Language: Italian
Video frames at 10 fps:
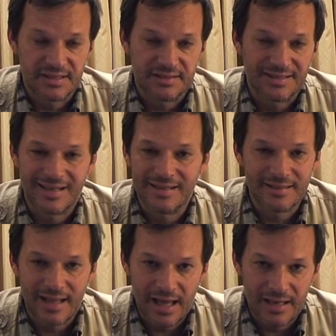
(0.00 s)

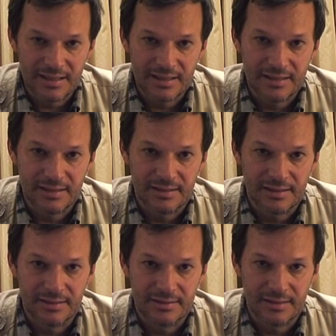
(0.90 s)
30 anni
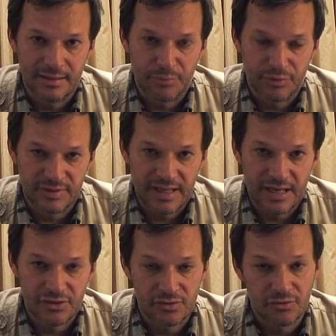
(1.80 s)
eh, di
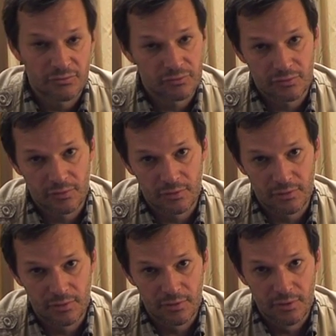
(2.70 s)
reportage non
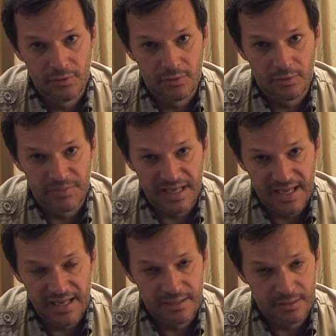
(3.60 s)
solo
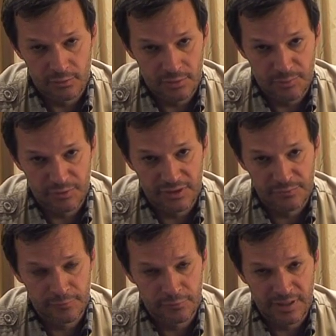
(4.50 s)
miei, reportage
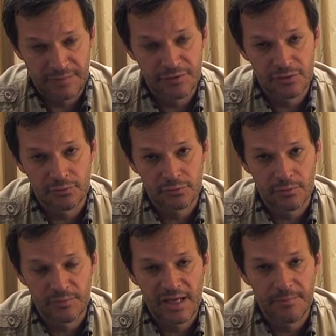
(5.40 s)
fotografici non
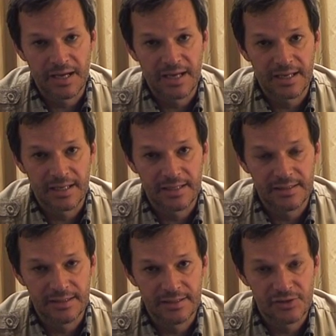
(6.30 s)
solo miei, ma anche
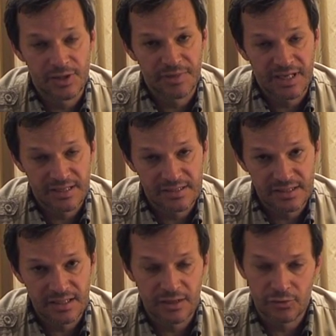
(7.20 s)
di Gianni
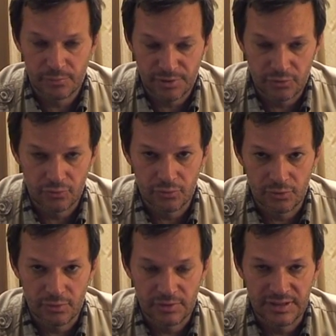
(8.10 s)
Cressin e
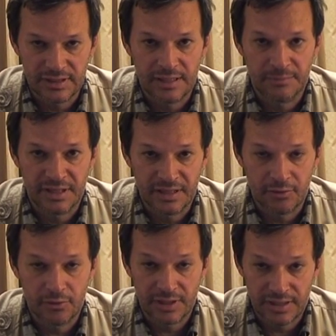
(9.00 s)
soprattutto di
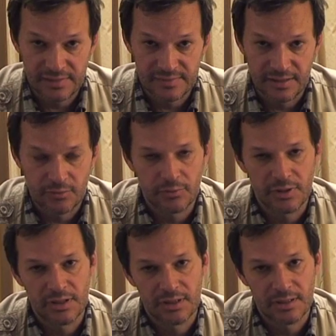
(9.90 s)
Almerigo Grills, a
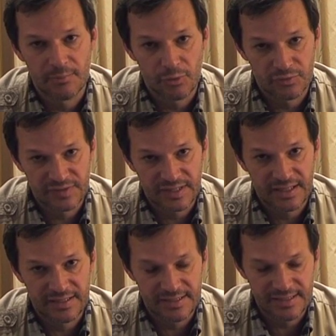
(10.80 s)
cui la
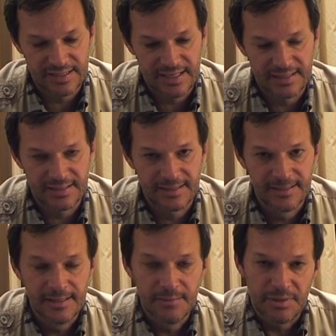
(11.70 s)
mostra è dedicata.
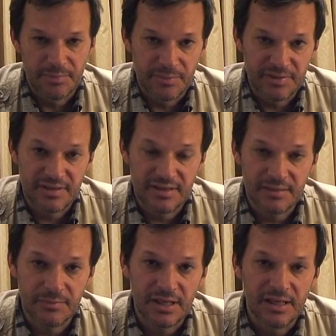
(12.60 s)
Ma
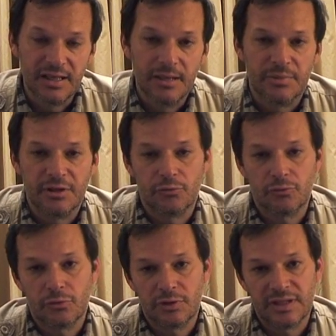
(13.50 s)
permettetemi prima di
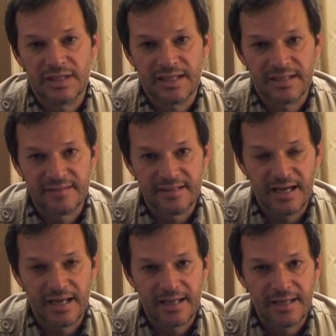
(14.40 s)
tutto di
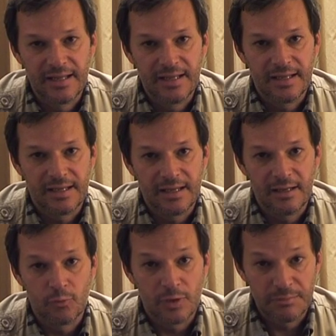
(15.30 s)
ringraziare
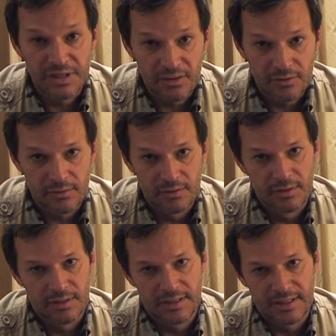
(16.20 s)
eh, un amico
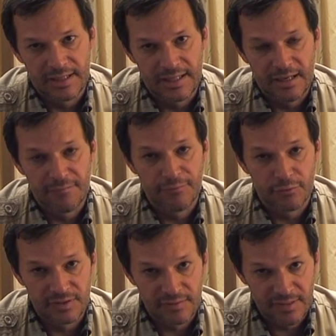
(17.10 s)
eh, che ha
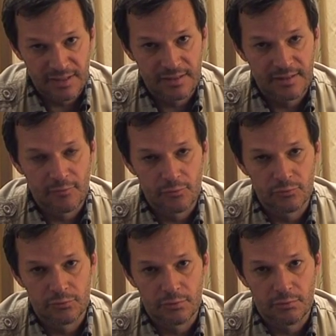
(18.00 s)
fortemente
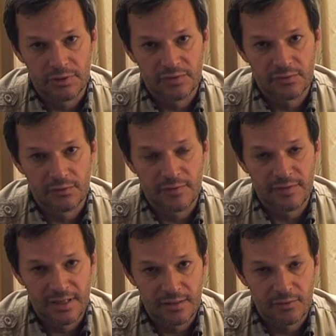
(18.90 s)
voluto questo
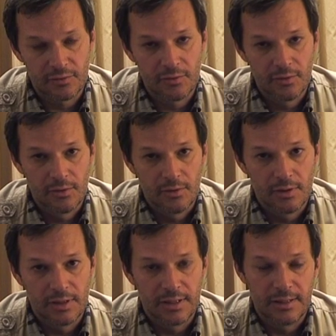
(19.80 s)
evento
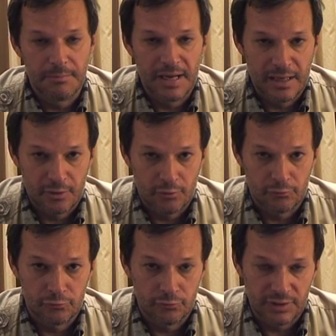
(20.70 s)
eh,
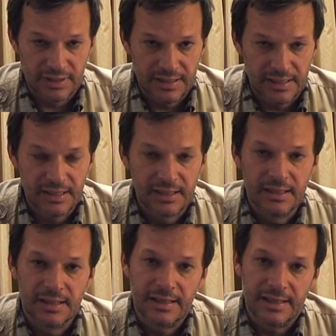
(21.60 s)
Marco Scurria
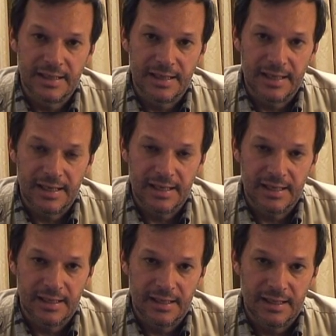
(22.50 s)
eh, che
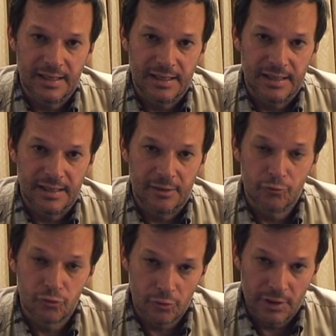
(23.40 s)
eh,
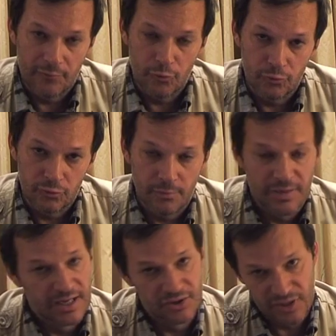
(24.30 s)
non solo l'ha voluto
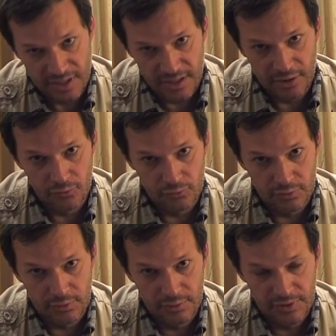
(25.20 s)
ma ci ha
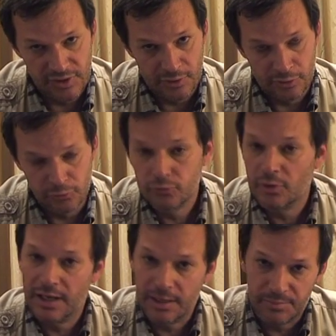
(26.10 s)
creduto, ci ha creduto
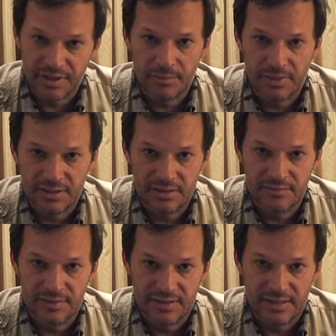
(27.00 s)
anche prima di
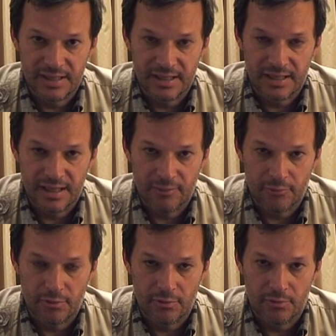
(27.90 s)
diventare
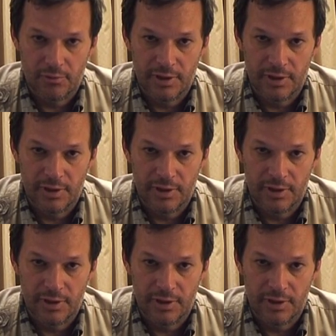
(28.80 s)
euro,